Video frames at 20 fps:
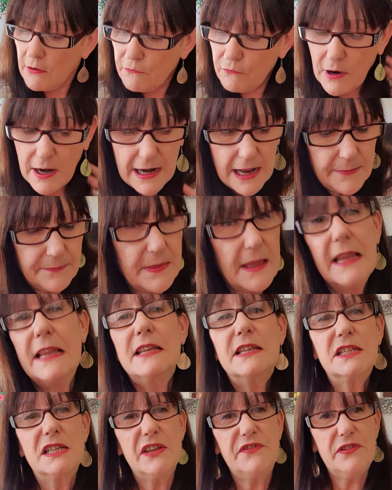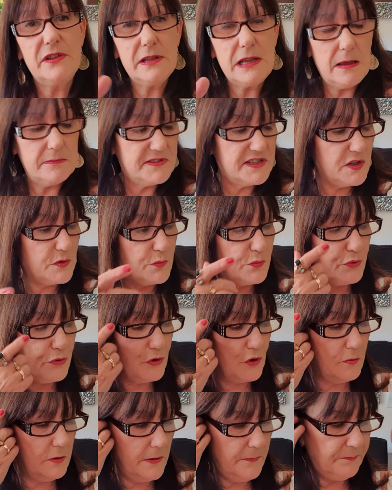Voilà, j'ai fait une petite
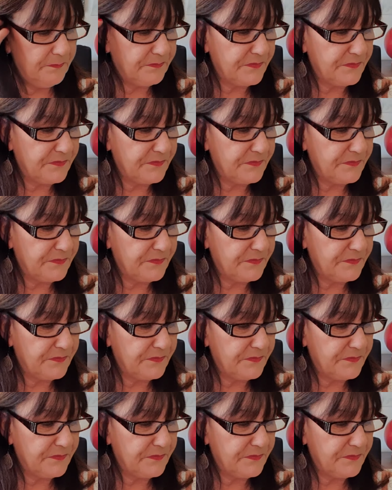pub.